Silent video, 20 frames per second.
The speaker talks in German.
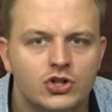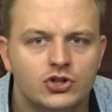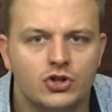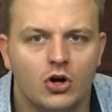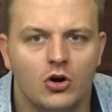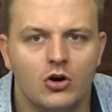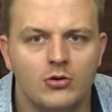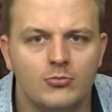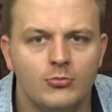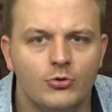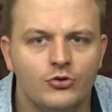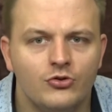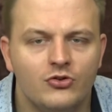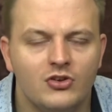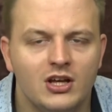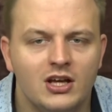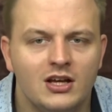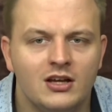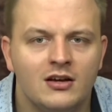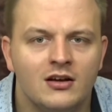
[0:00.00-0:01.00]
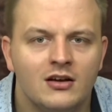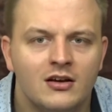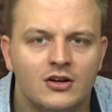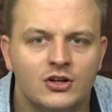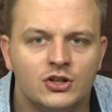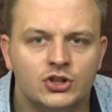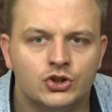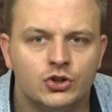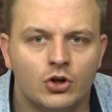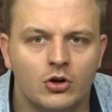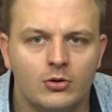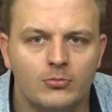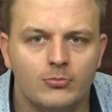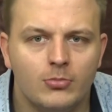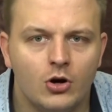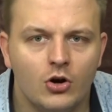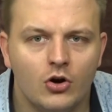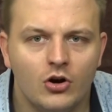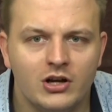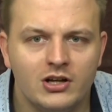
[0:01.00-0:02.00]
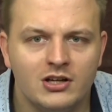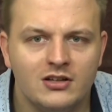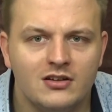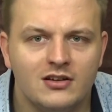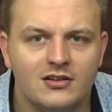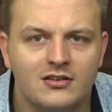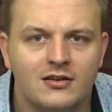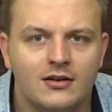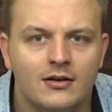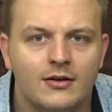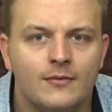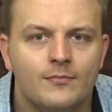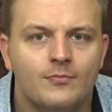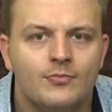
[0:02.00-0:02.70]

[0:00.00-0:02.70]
tolle Musik, schön beleuchtet,